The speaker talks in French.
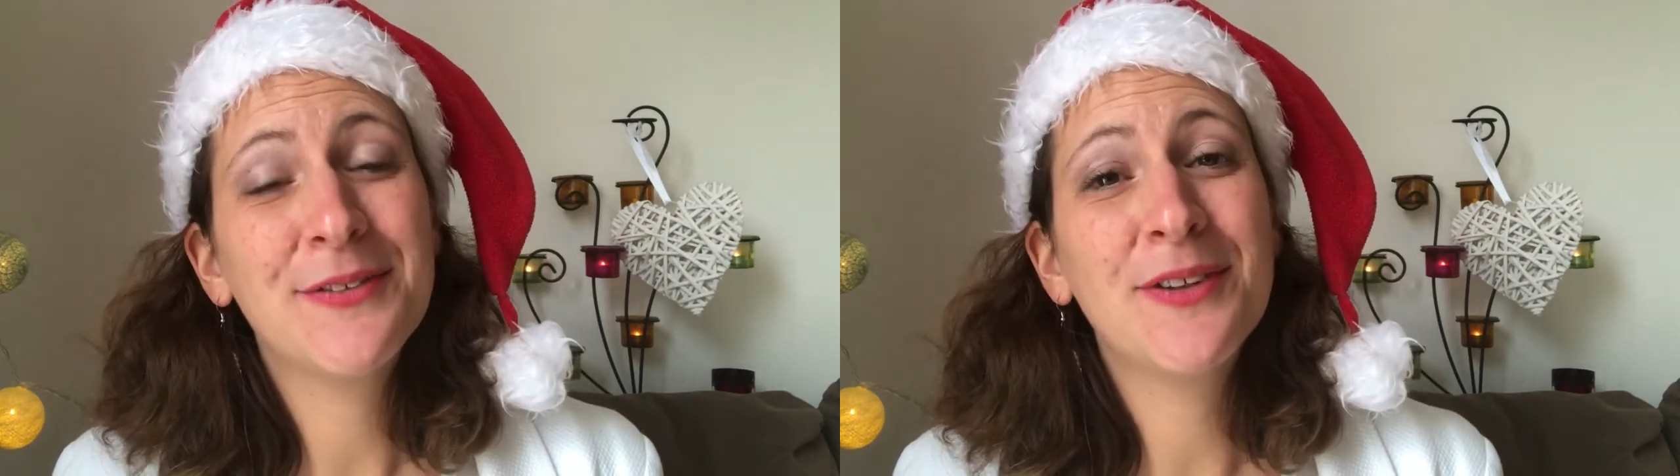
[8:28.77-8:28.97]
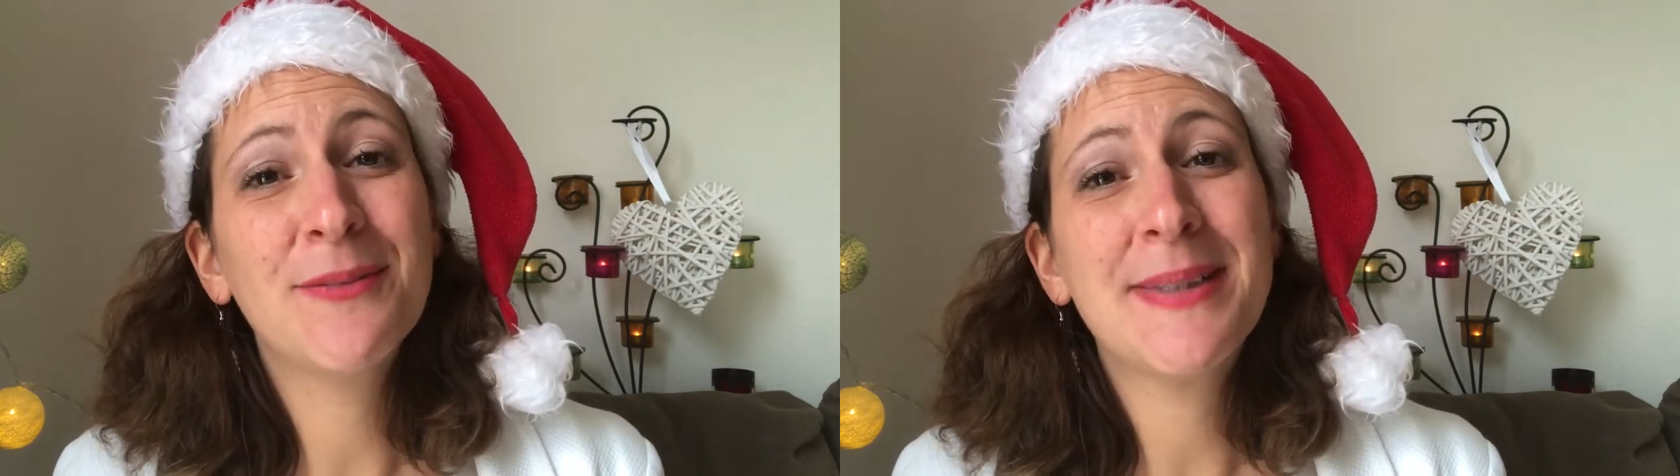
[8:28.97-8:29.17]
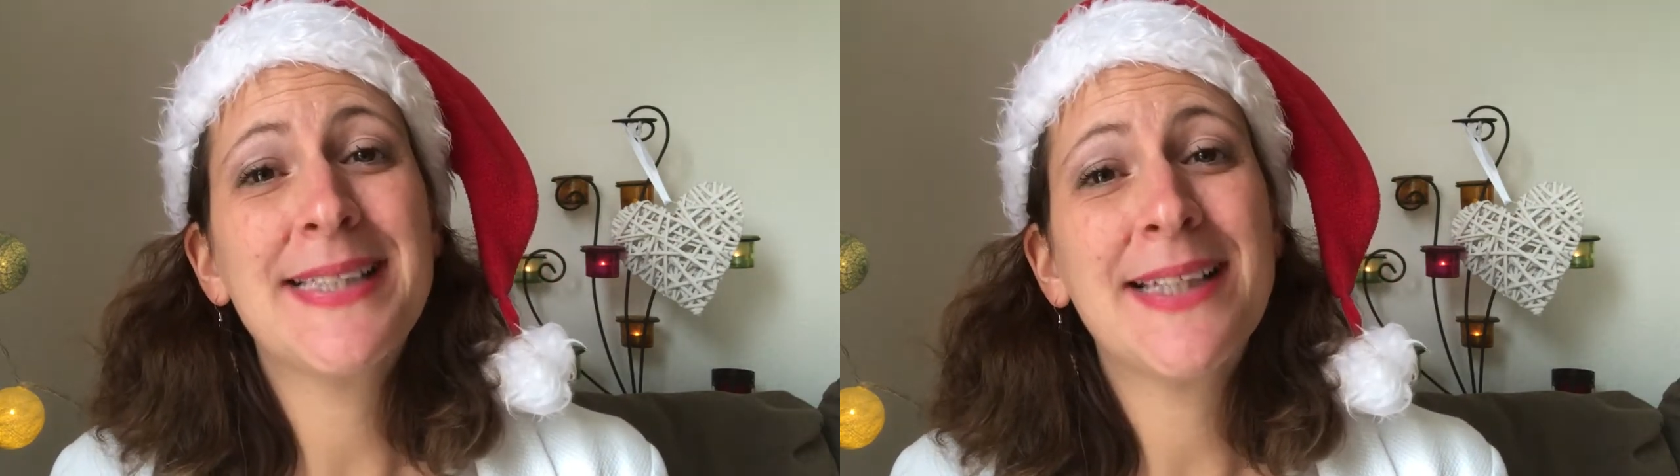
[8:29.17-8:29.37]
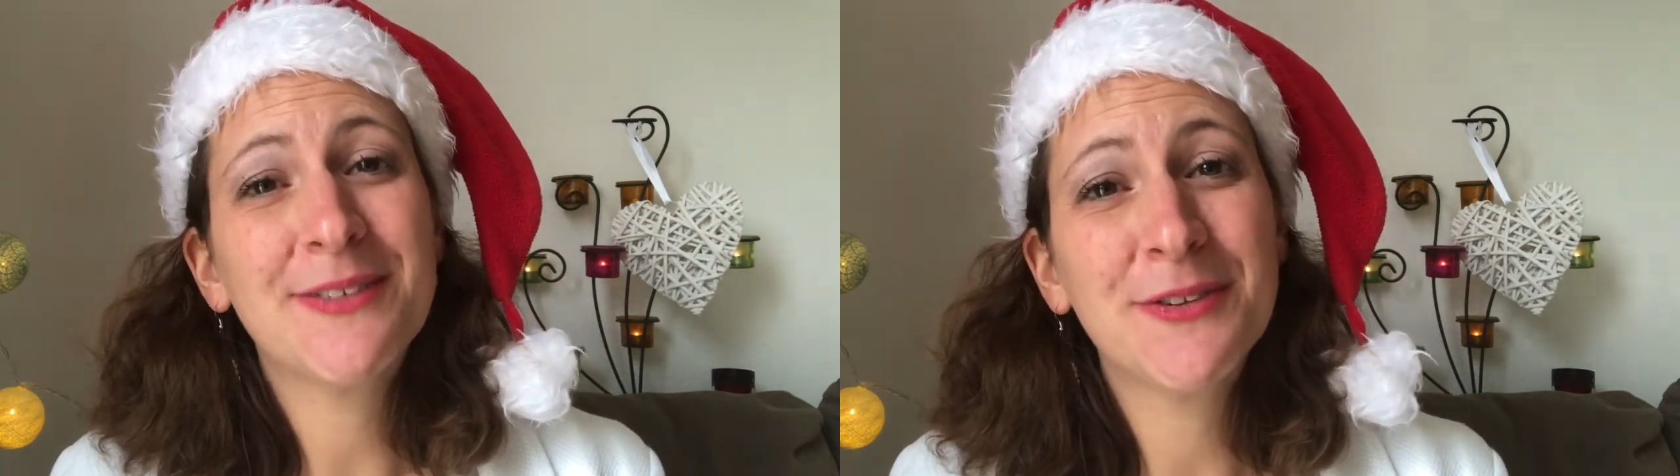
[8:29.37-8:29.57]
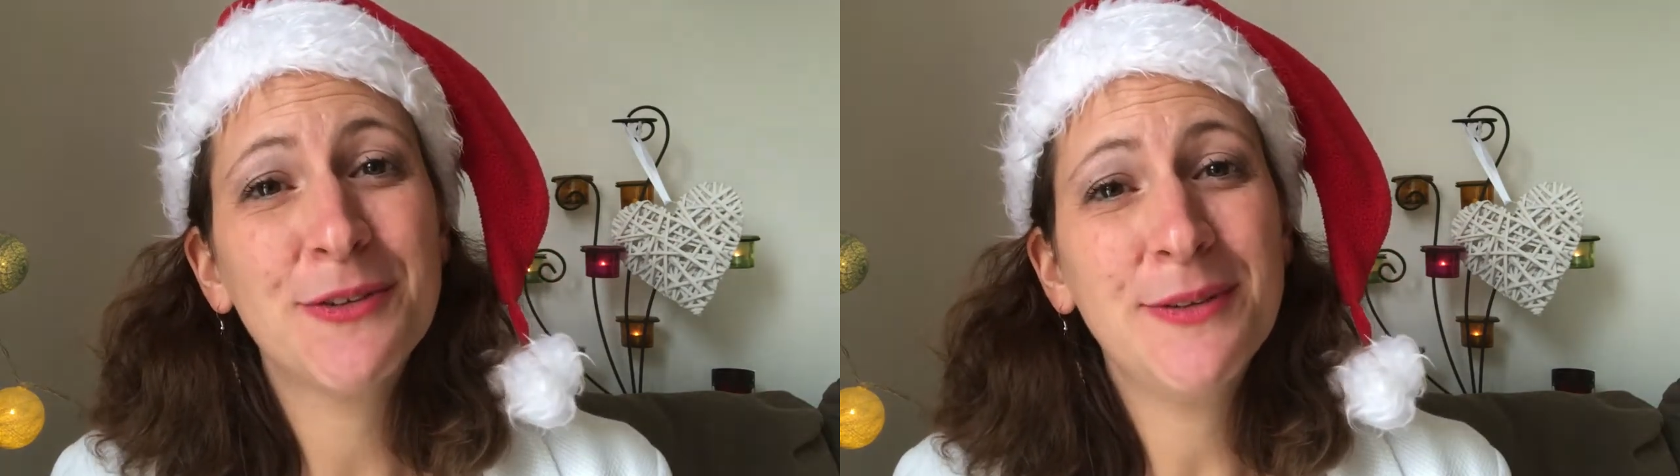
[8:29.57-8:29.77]
dans mes
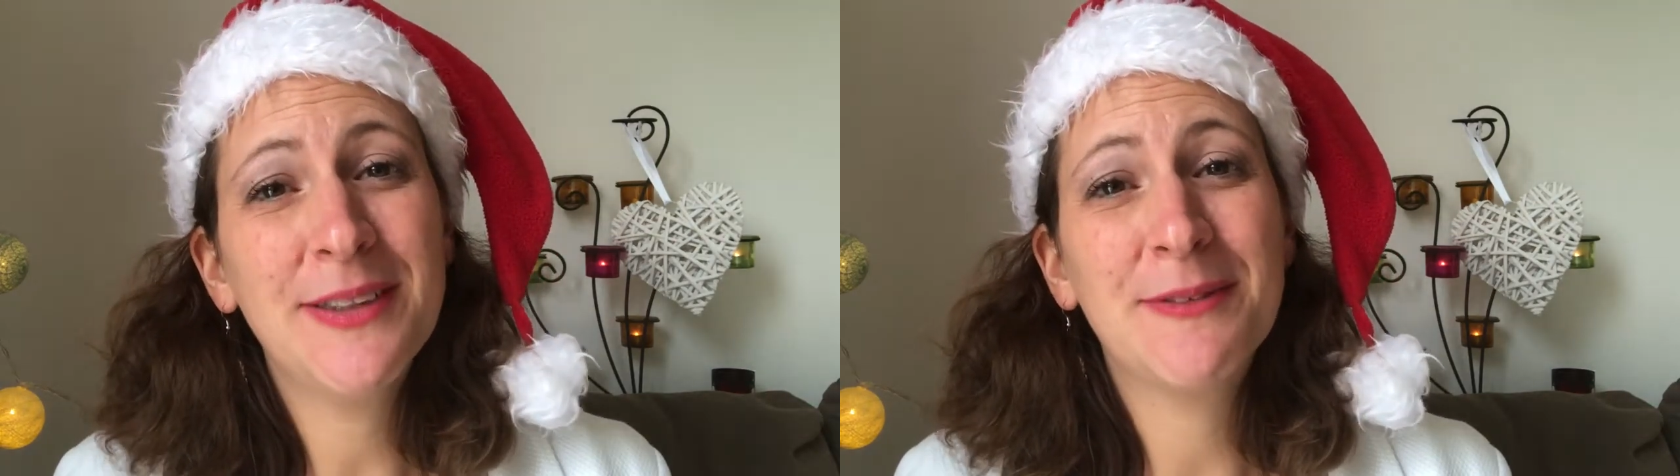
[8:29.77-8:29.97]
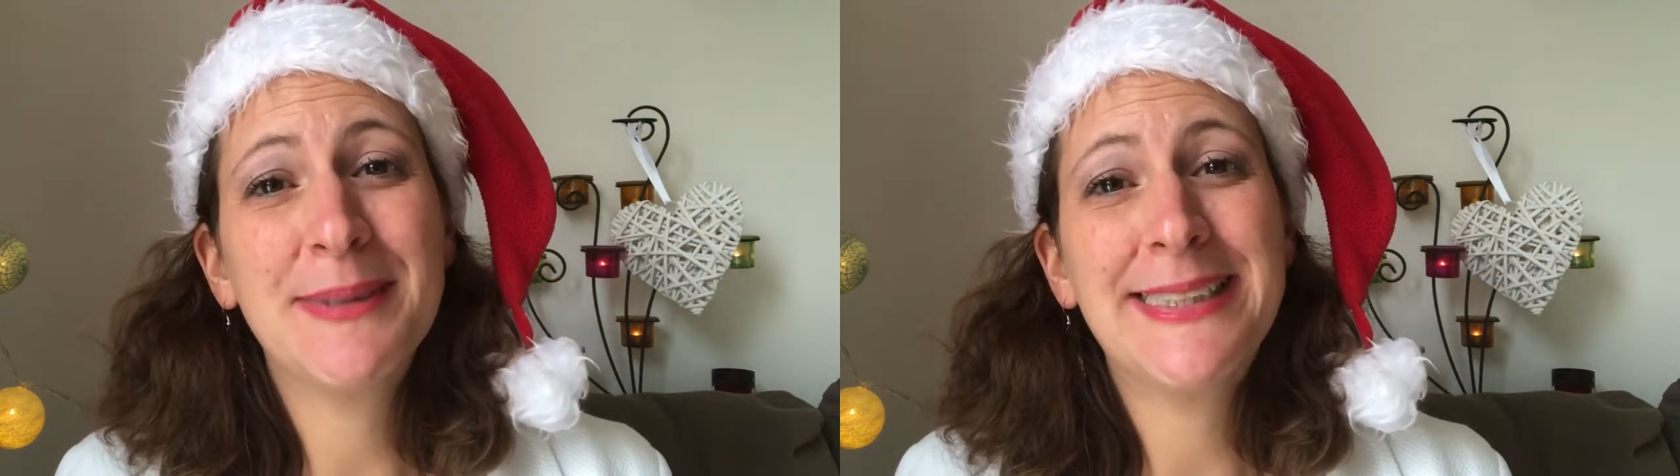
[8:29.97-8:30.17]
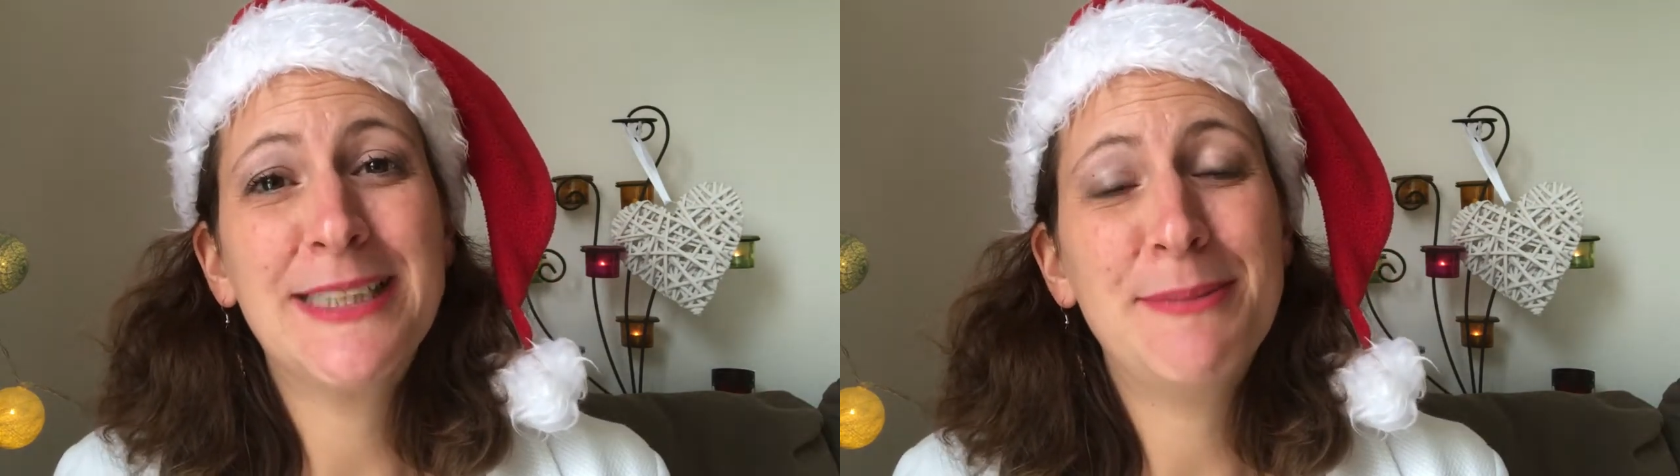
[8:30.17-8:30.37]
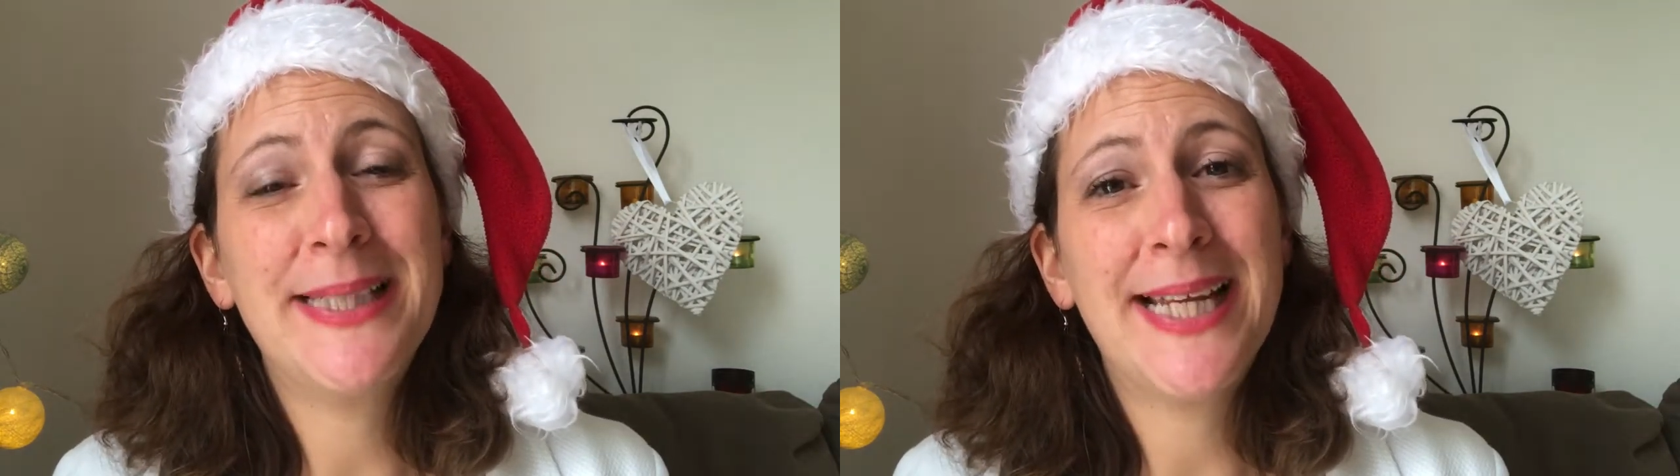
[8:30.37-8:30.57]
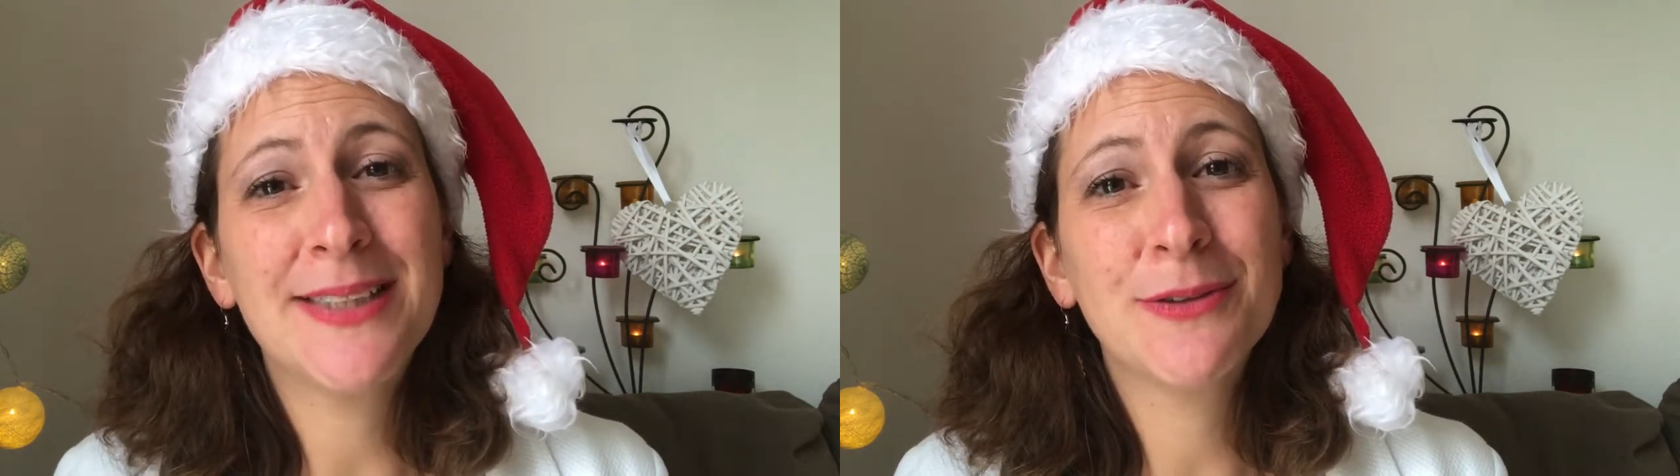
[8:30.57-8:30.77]
intentions et dans mes
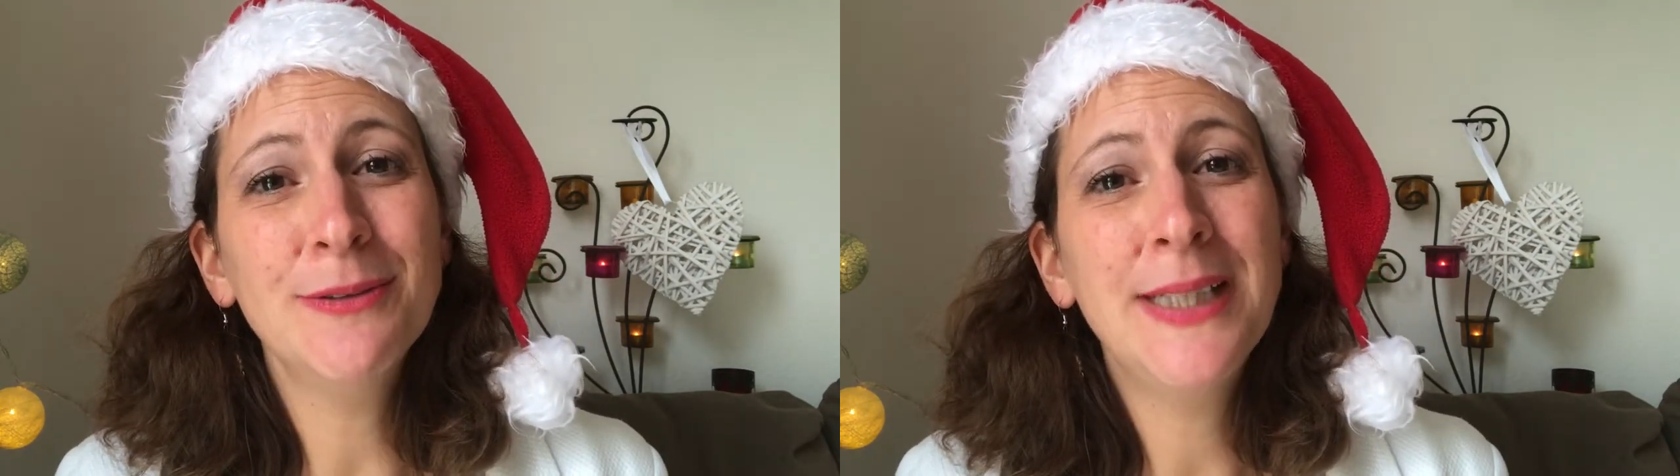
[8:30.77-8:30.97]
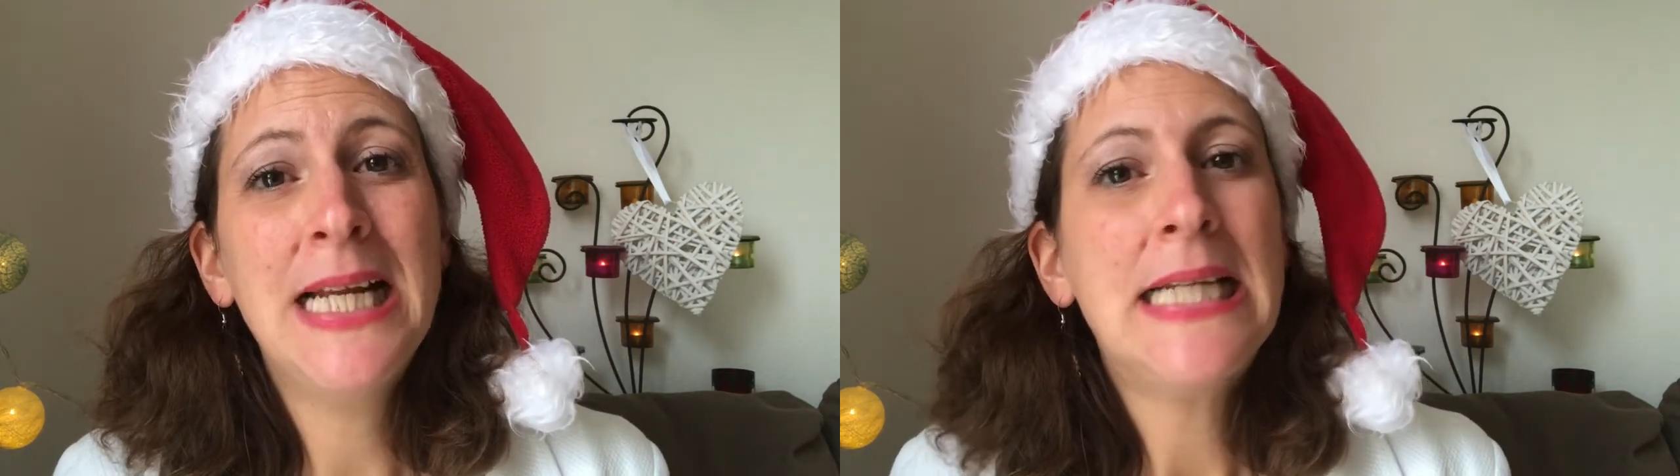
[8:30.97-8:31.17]
explications.